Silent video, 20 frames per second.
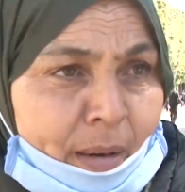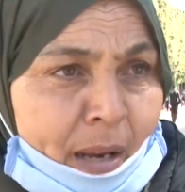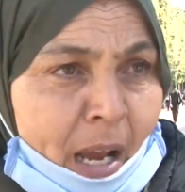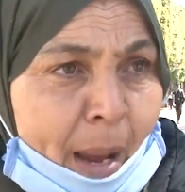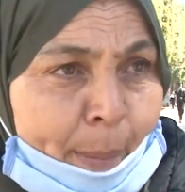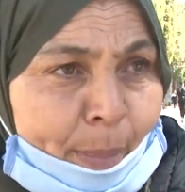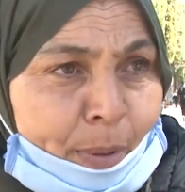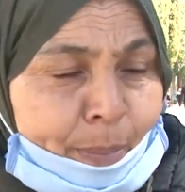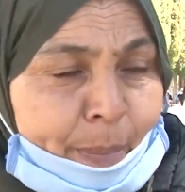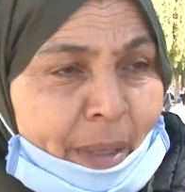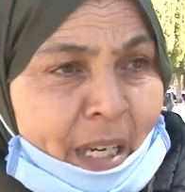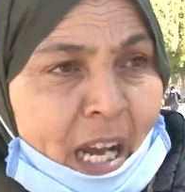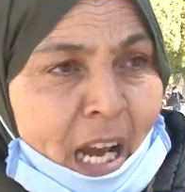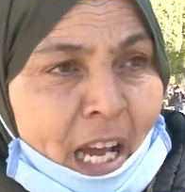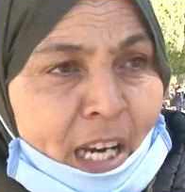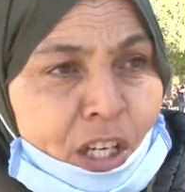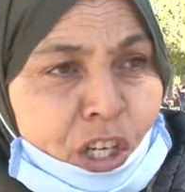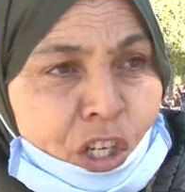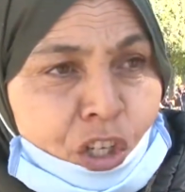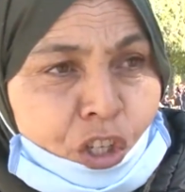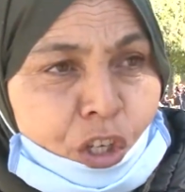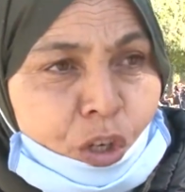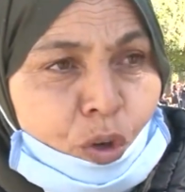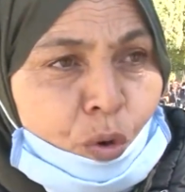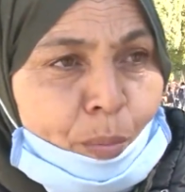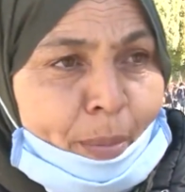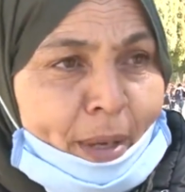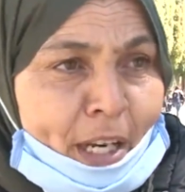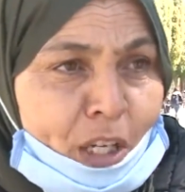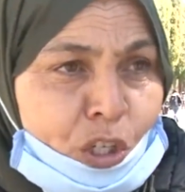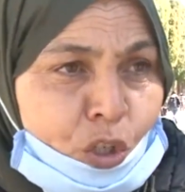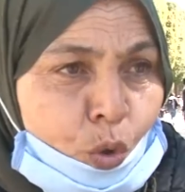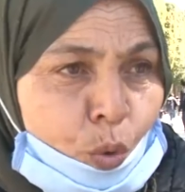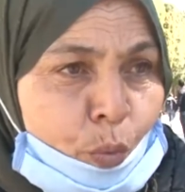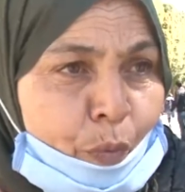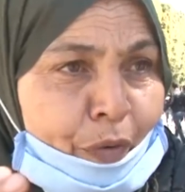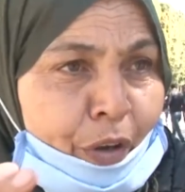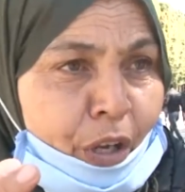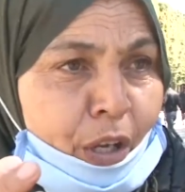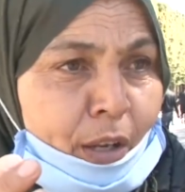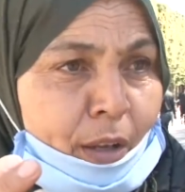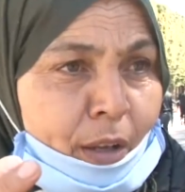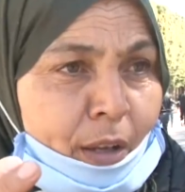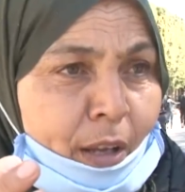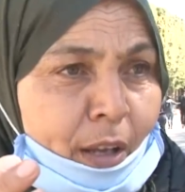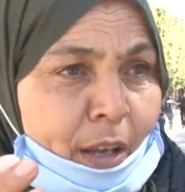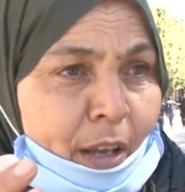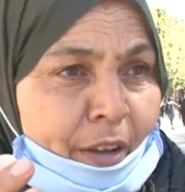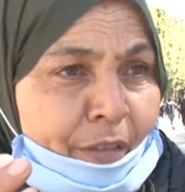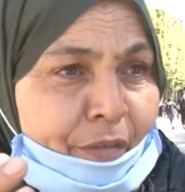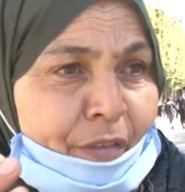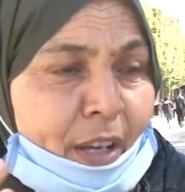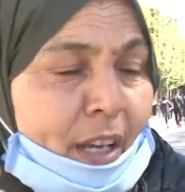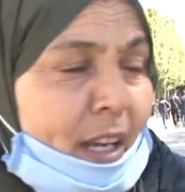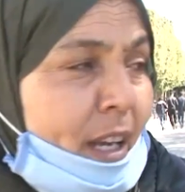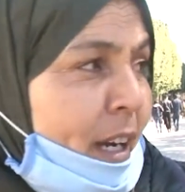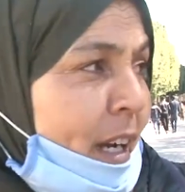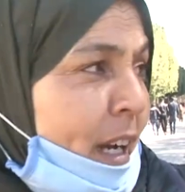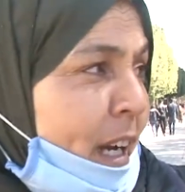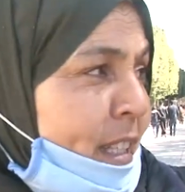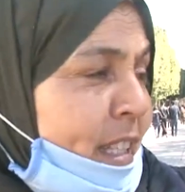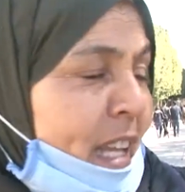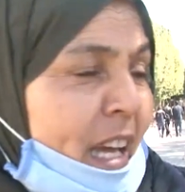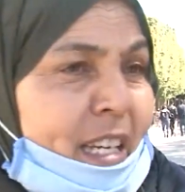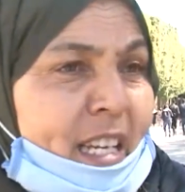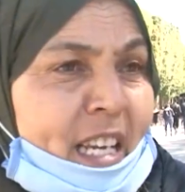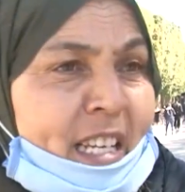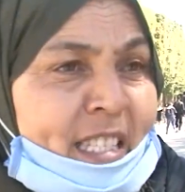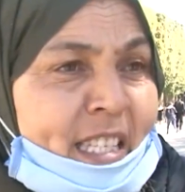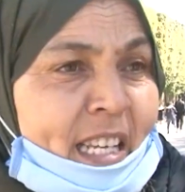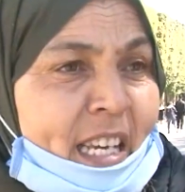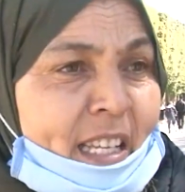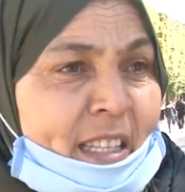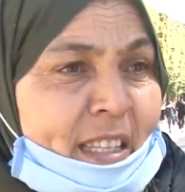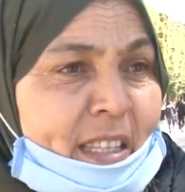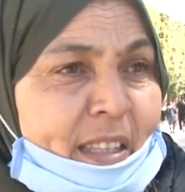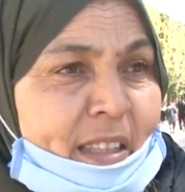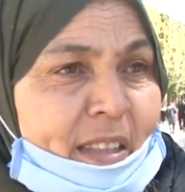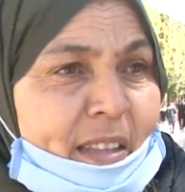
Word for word: هابط من الكار يجري هم يرجعوا فيه في كاتان ياسيد